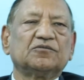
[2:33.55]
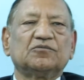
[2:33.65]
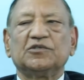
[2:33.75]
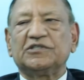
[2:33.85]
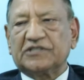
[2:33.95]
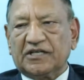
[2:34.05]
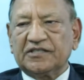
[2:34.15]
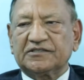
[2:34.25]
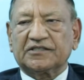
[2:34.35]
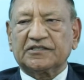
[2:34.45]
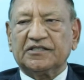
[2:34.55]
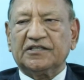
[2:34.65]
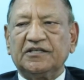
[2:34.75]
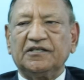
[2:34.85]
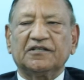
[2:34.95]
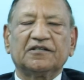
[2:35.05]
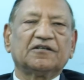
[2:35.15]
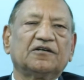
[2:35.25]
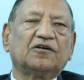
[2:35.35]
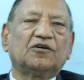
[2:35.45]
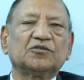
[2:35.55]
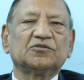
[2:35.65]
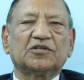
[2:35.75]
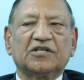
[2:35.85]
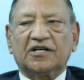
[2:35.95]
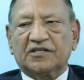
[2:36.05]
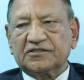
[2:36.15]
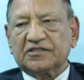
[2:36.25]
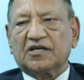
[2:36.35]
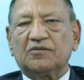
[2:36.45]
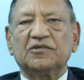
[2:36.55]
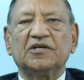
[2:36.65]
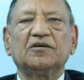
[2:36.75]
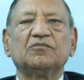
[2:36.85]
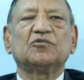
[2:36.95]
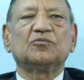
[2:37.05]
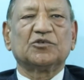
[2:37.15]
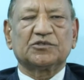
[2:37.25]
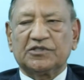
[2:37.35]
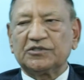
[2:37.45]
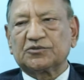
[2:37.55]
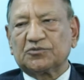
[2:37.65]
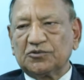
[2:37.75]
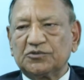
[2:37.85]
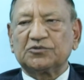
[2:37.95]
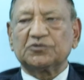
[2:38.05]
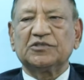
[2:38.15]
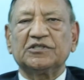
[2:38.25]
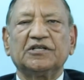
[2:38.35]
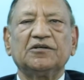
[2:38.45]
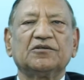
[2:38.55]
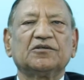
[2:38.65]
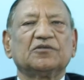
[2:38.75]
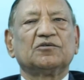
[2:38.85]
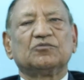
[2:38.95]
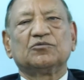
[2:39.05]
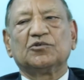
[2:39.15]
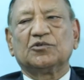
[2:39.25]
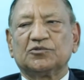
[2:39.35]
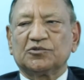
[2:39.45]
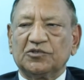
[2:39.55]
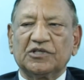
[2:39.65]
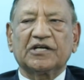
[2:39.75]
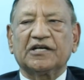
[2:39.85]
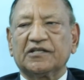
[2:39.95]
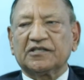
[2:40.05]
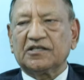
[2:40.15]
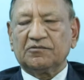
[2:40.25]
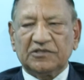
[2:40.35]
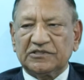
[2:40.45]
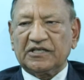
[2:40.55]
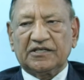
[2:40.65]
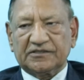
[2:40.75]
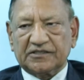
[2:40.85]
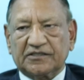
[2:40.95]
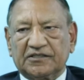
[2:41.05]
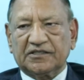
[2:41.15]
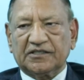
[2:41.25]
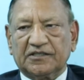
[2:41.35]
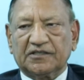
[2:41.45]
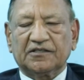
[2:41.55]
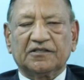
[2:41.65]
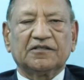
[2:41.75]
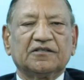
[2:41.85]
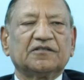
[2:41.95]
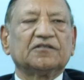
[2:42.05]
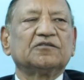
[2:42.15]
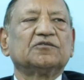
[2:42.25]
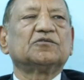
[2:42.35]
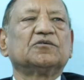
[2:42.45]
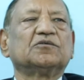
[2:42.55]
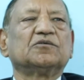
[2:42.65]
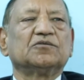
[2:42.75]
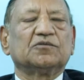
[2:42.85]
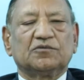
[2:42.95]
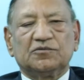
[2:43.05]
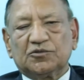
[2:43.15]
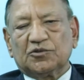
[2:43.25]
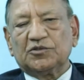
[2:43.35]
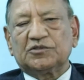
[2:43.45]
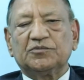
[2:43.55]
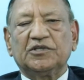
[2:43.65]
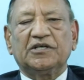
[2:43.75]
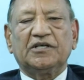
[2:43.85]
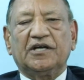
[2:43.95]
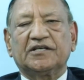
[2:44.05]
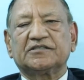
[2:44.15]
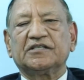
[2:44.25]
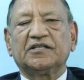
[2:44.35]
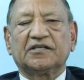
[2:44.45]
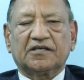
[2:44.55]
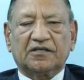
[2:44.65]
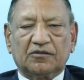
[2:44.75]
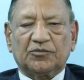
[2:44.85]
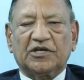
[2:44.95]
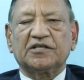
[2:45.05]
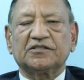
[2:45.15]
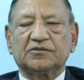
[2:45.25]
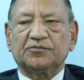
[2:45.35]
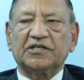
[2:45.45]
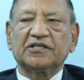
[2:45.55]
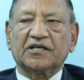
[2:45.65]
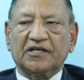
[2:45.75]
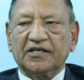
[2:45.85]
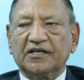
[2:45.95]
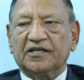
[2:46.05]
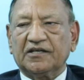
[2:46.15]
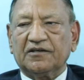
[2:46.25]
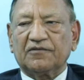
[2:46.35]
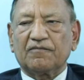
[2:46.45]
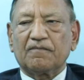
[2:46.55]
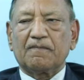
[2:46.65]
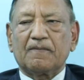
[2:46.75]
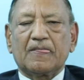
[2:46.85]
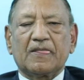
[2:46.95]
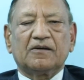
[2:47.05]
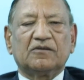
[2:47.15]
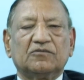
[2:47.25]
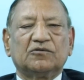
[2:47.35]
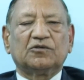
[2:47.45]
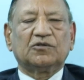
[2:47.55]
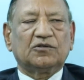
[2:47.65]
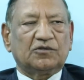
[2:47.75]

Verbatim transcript: वो हिस्सा ले सकते हैं और जो 18 से कम हैं वो मोस्टली स्कूल स्टूडेंट हैं वो जूनियर कैटेगरी में हिस्सा ले सकते हैं तो जो इसमें ऐसे लिखकर पार्टिसिपेट करेंगे वो